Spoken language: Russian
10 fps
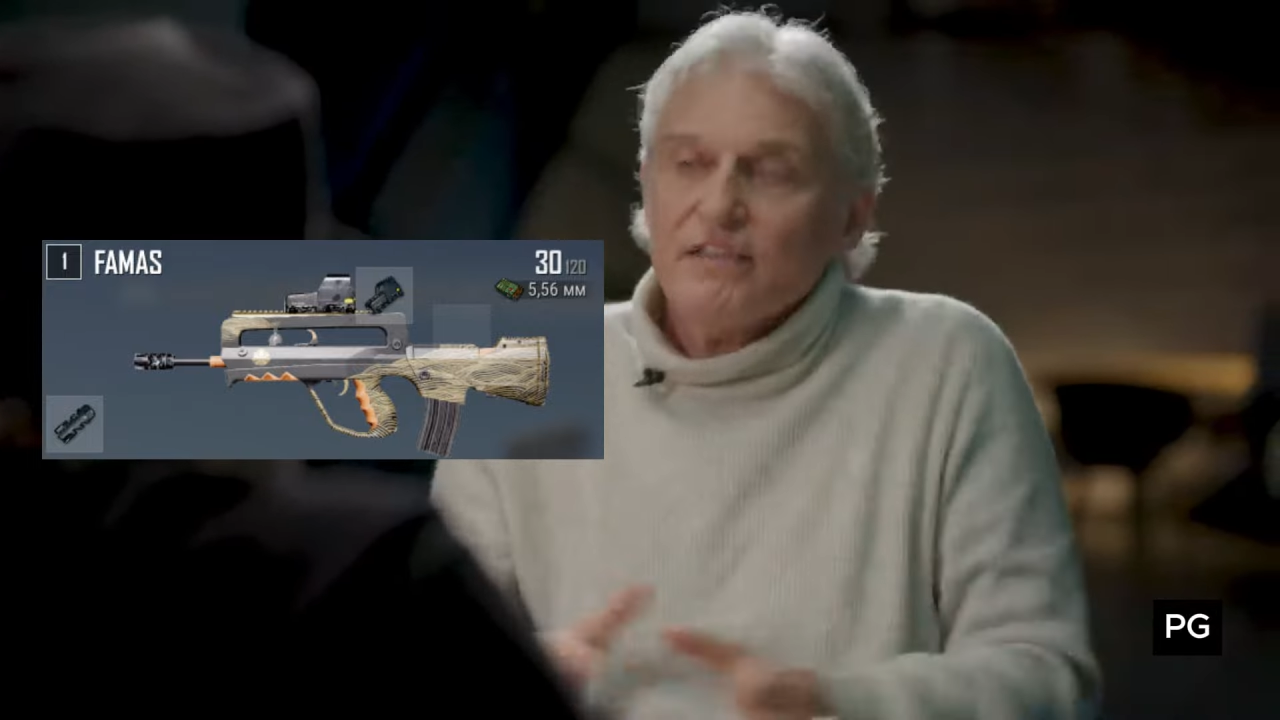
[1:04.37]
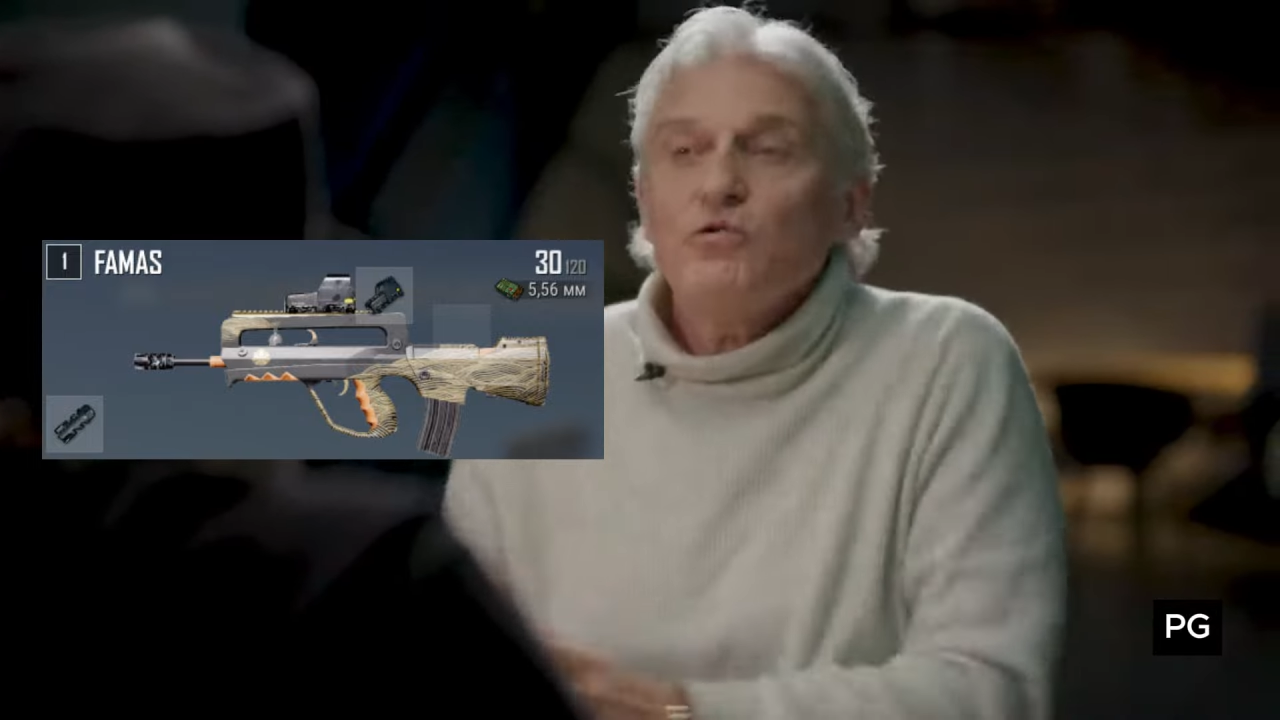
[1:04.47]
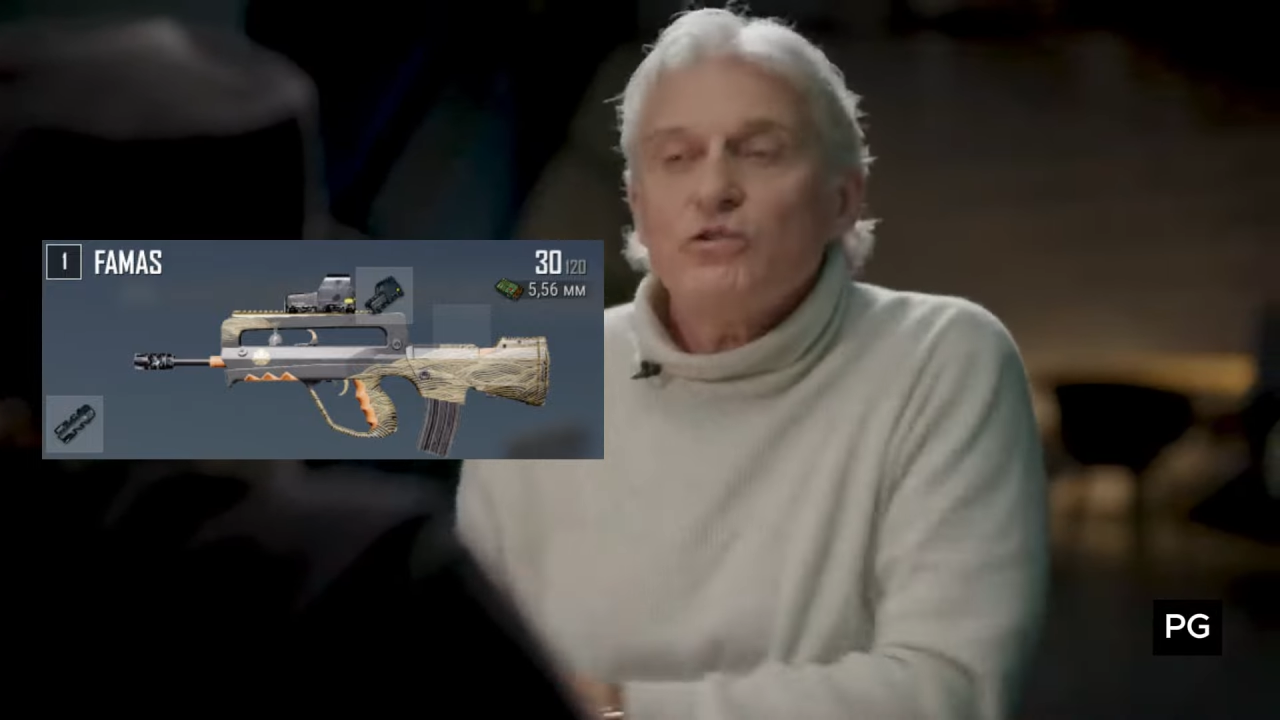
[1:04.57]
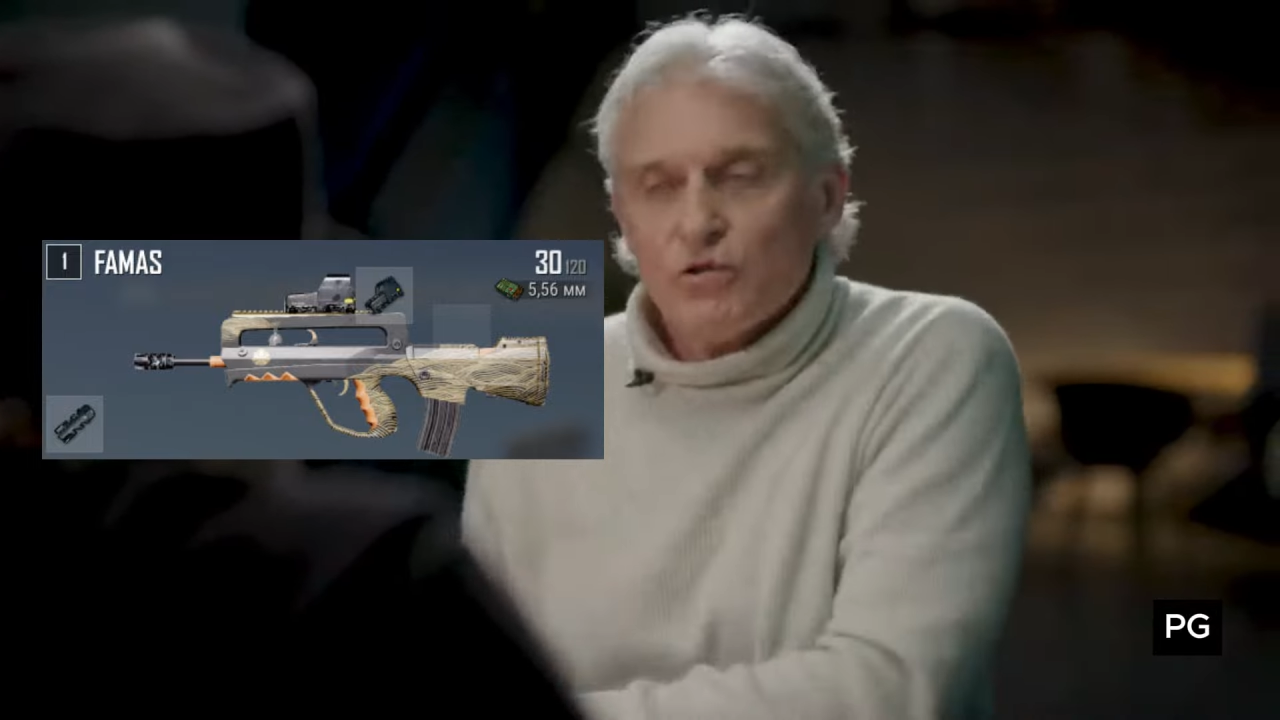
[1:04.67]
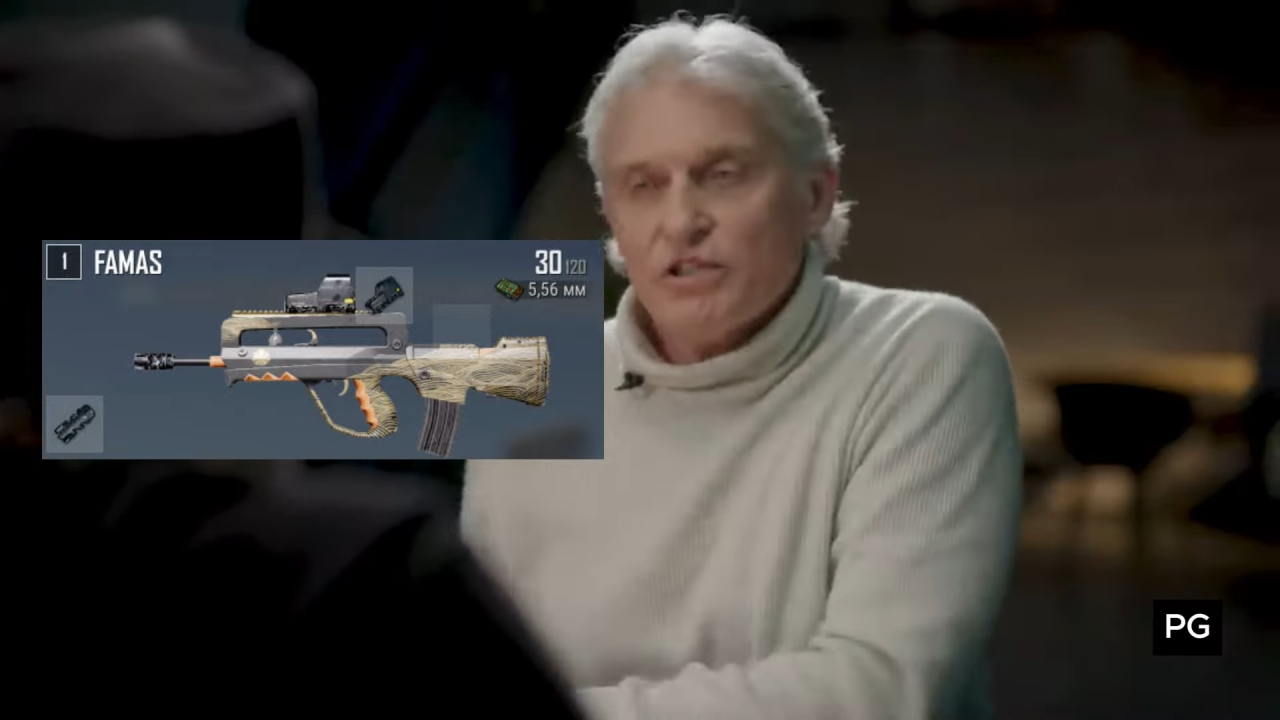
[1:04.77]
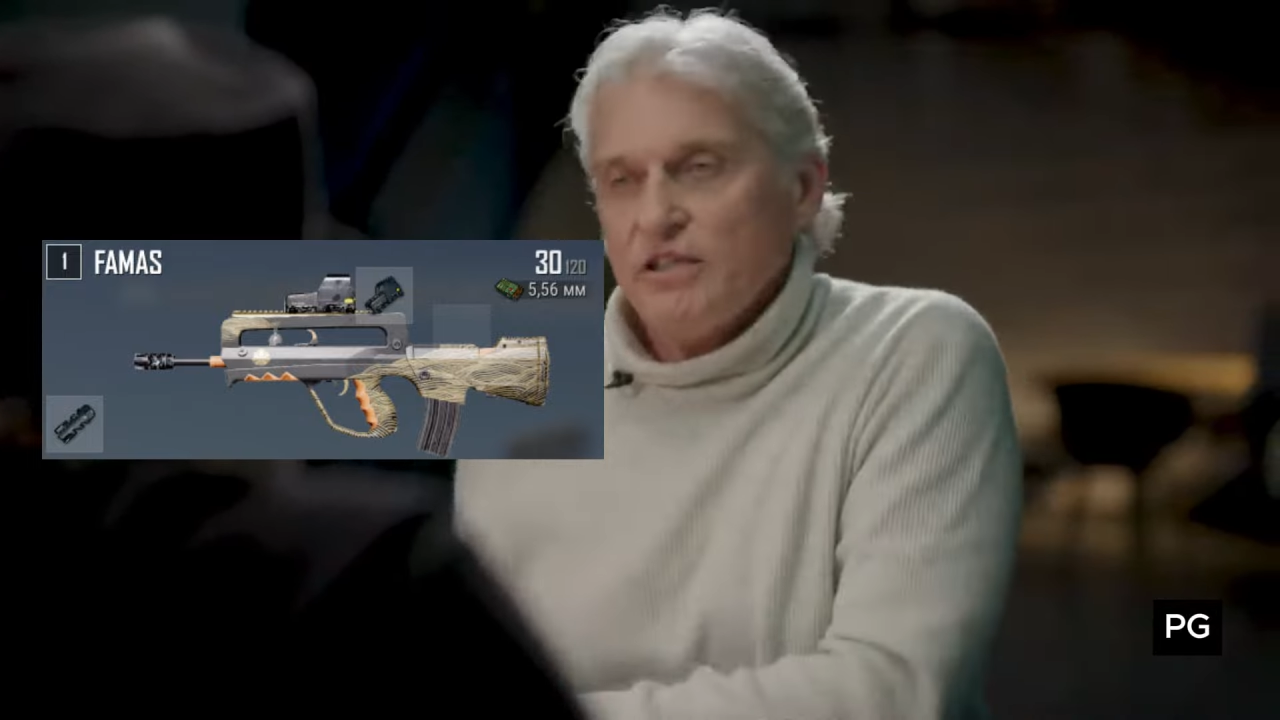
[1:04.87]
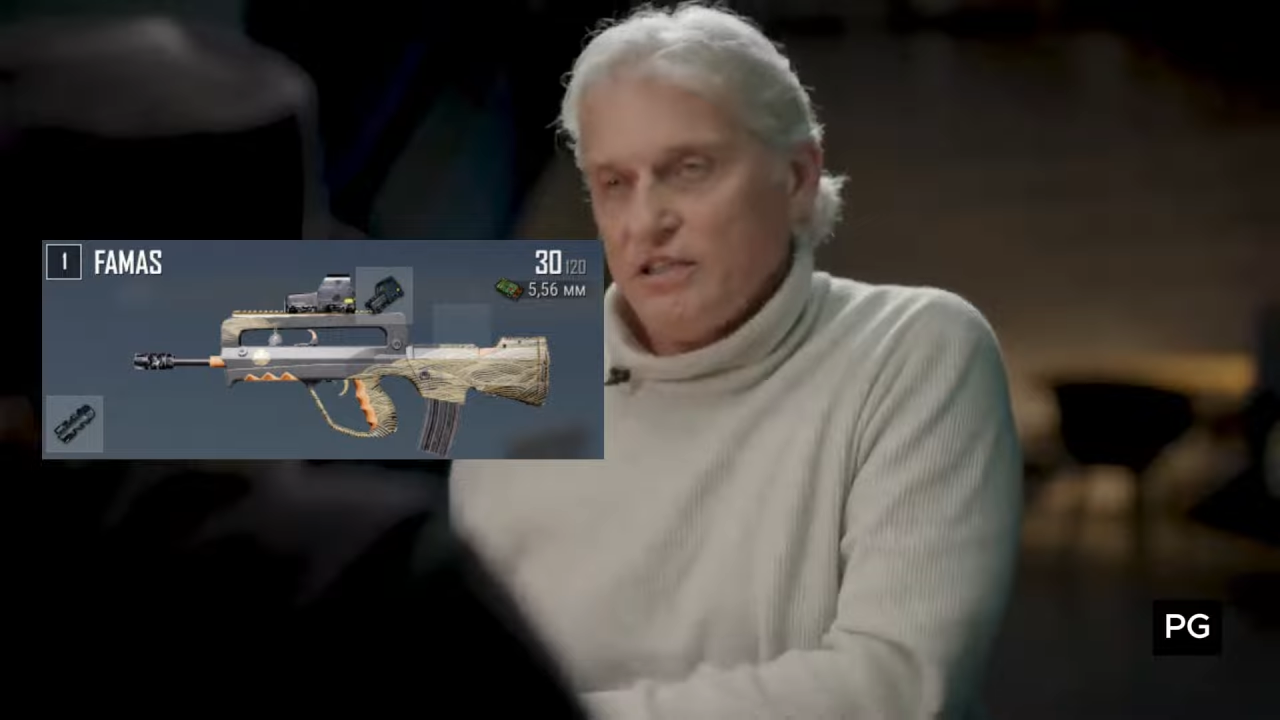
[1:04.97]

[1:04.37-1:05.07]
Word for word: и ну и точно